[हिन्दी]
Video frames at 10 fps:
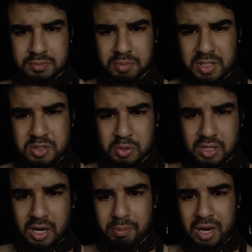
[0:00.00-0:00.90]
बच्चों
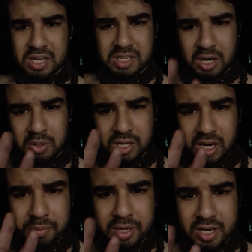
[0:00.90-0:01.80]
का बालिकाओं का
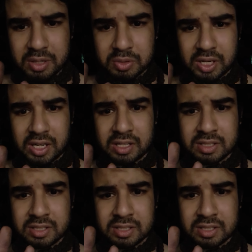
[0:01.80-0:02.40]
अपहरण होना